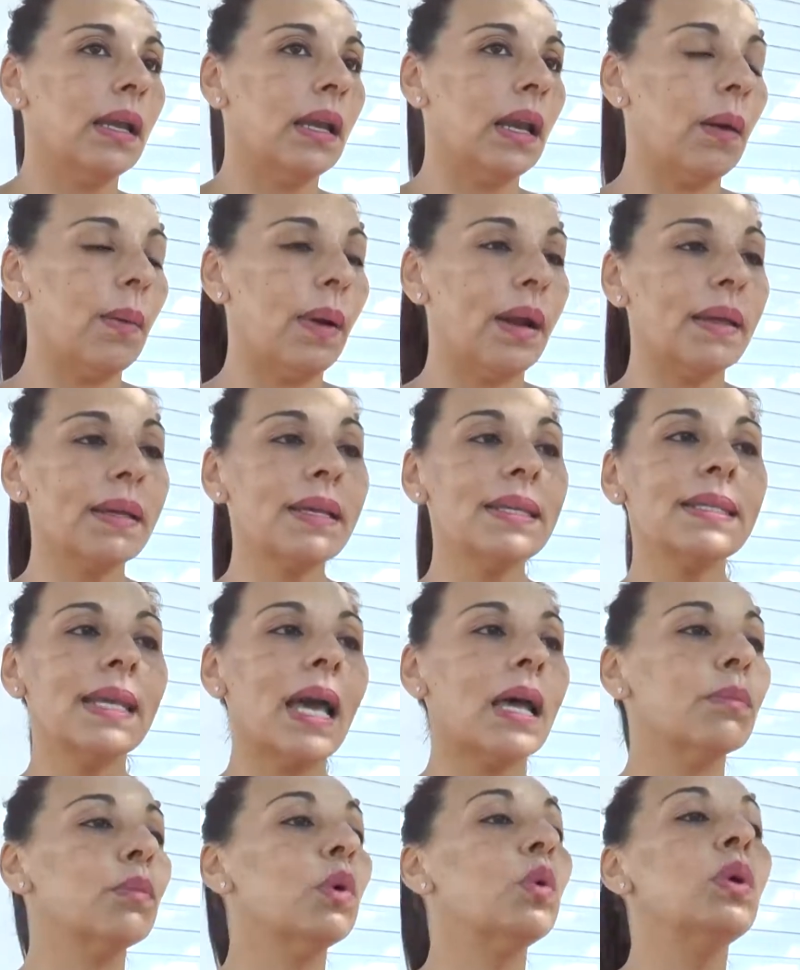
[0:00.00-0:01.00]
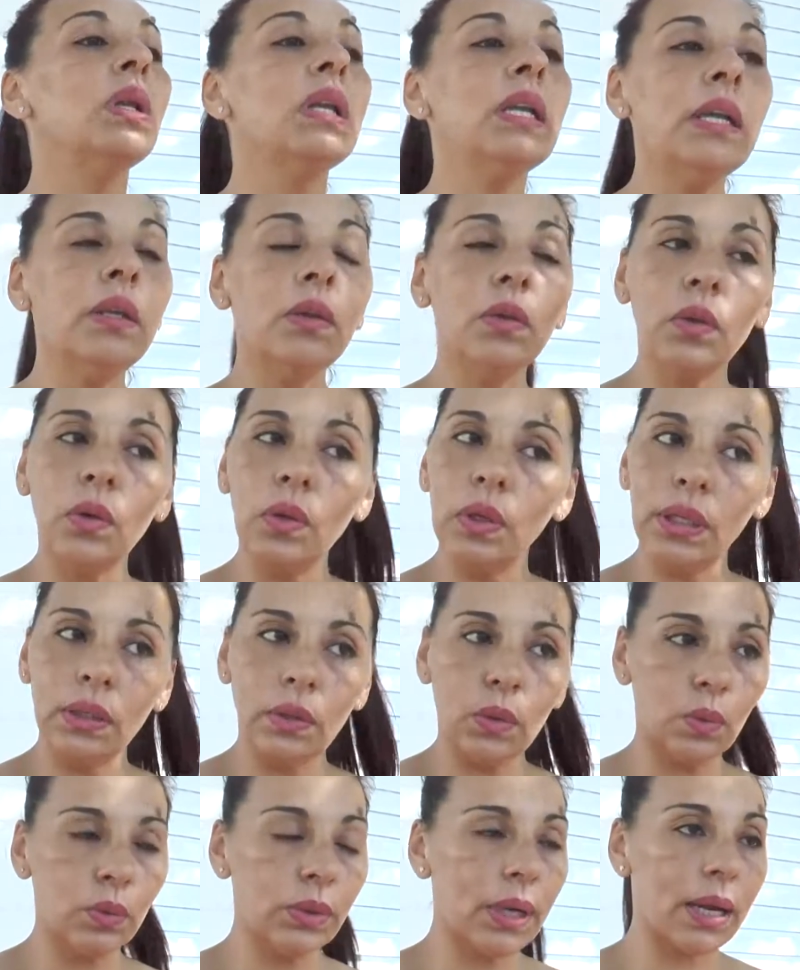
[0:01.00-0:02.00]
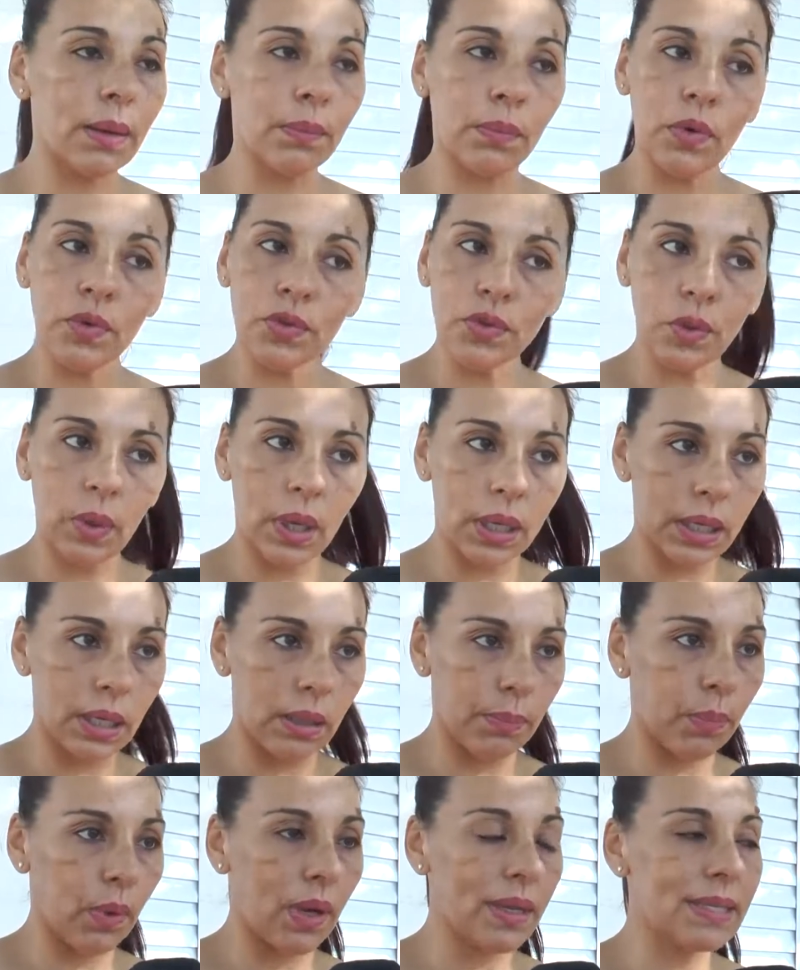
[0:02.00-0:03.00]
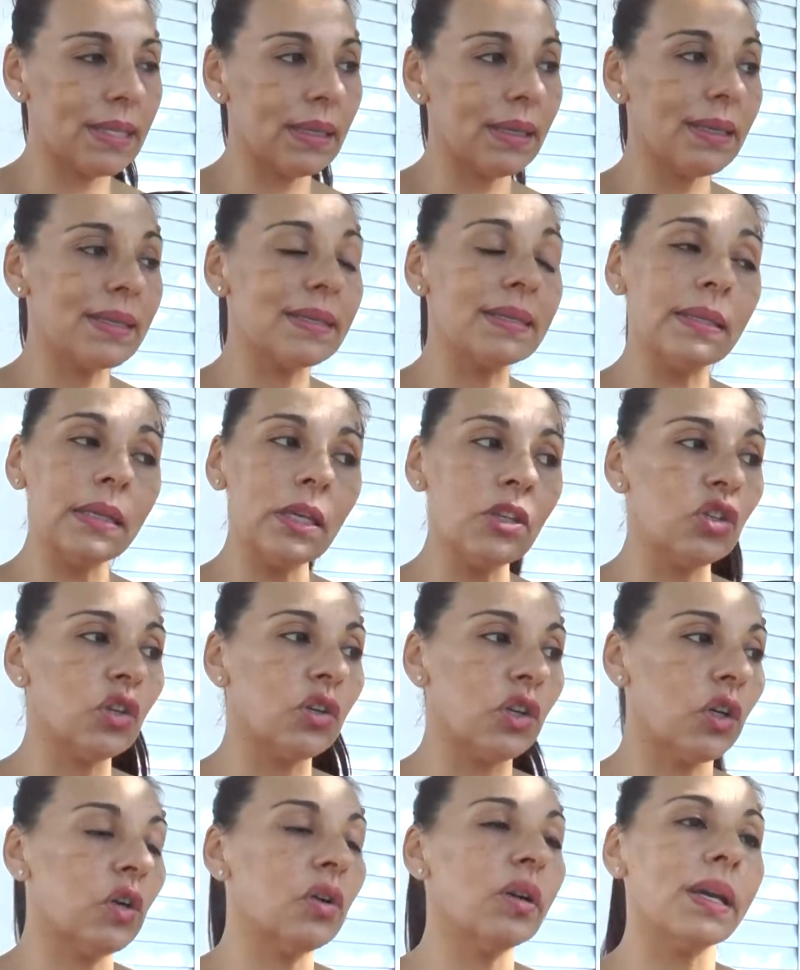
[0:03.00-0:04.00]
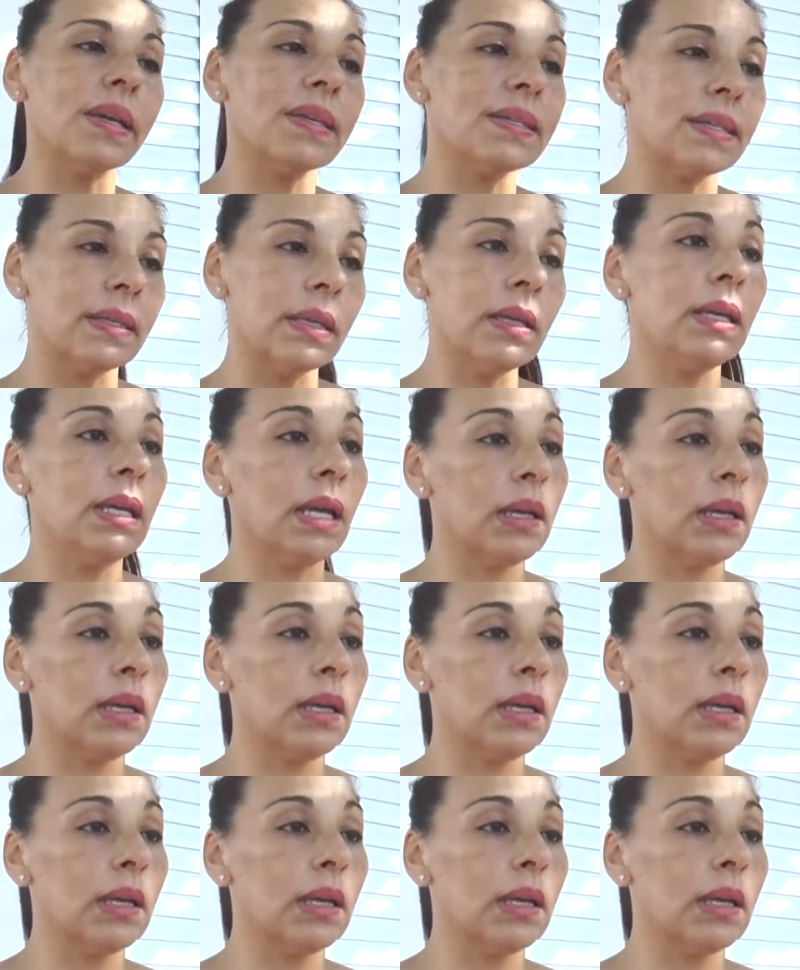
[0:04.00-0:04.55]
La verdad que se armó un lindo, un hermoso equipo. Así que sí, yo creo que sí.